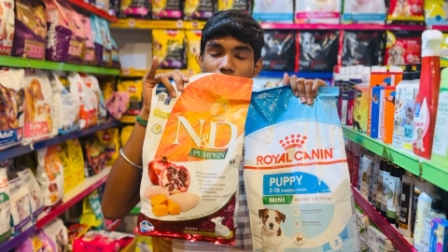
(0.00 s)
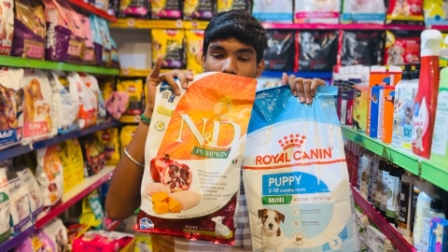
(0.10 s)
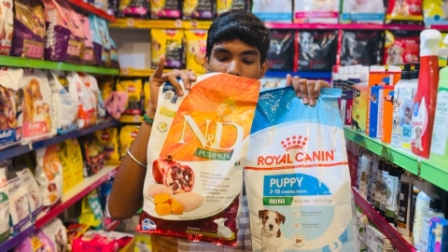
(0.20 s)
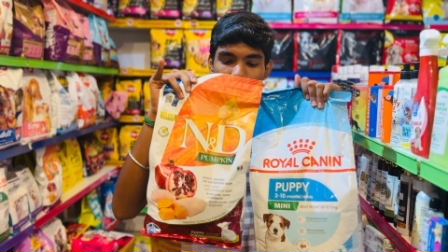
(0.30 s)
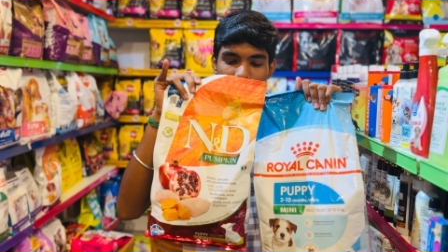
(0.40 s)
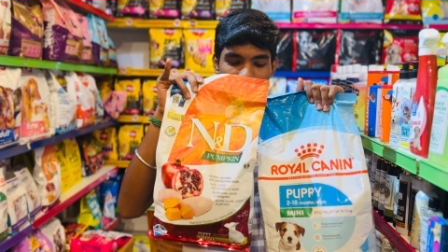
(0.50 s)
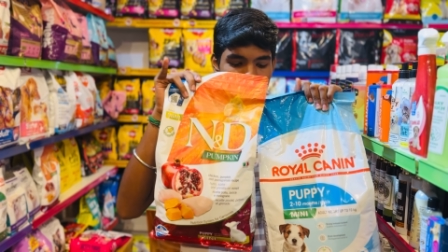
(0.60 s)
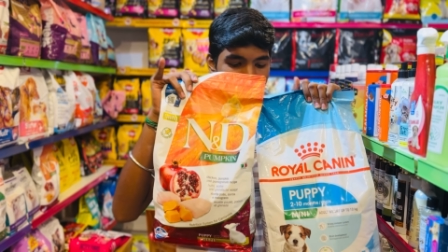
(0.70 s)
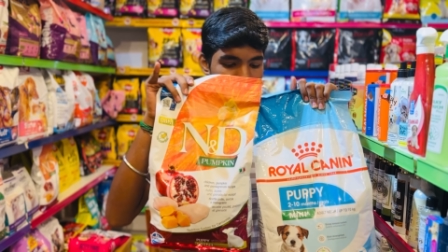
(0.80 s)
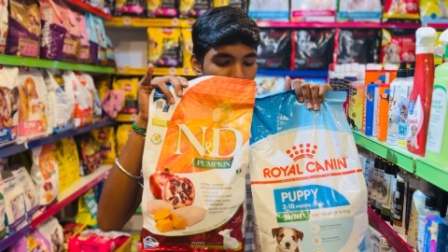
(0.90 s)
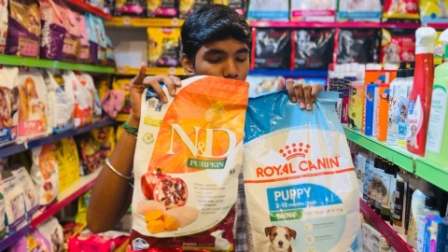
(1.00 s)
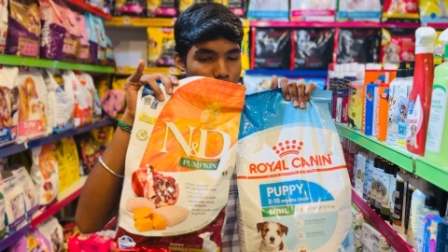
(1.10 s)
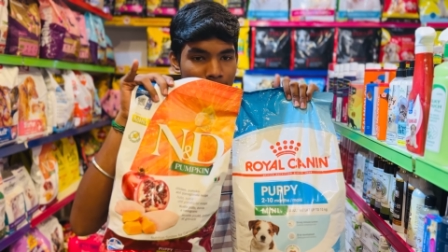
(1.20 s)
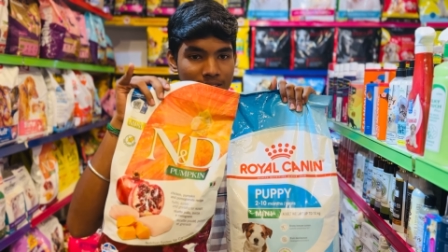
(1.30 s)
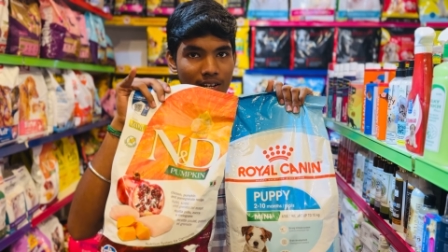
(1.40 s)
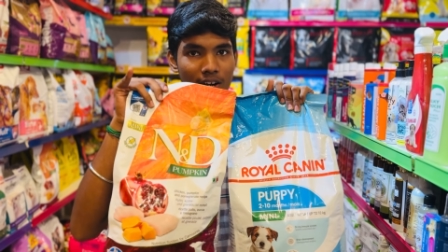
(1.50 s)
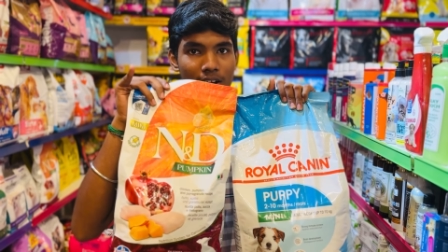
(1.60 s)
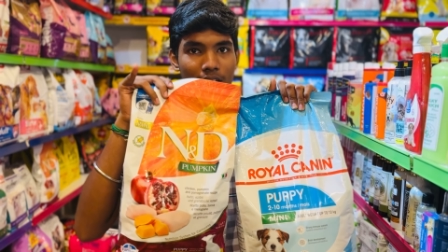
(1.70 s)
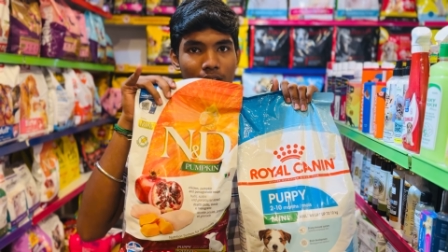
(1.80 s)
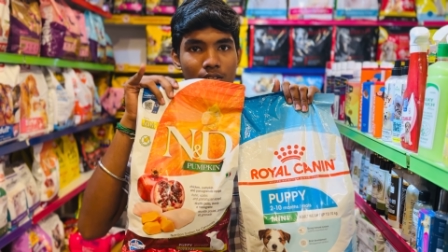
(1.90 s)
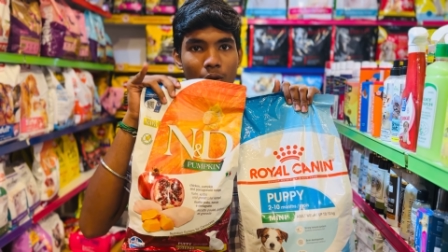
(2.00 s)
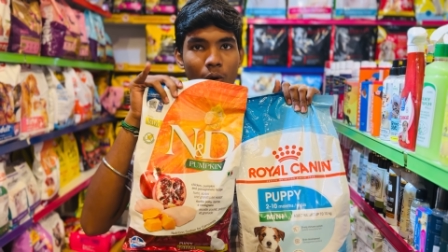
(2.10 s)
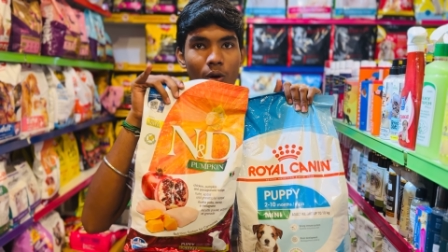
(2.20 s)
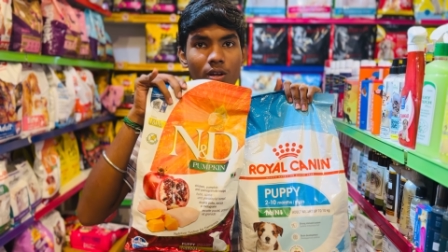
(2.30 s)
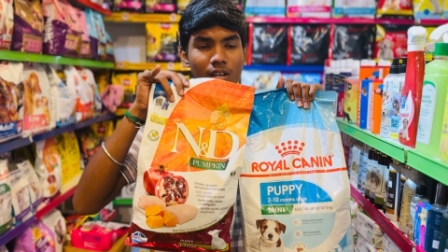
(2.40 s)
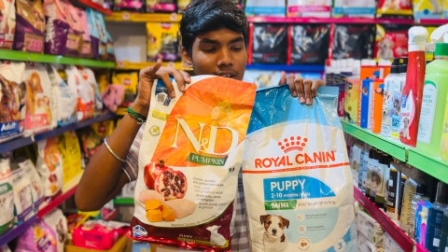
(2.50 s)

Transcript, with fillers: ஸோ அவங்களுக்குலாம் பார்த்தோன்னா இது ஒரு பெஸ்ட்டான இடம் தான் சொல்லணும்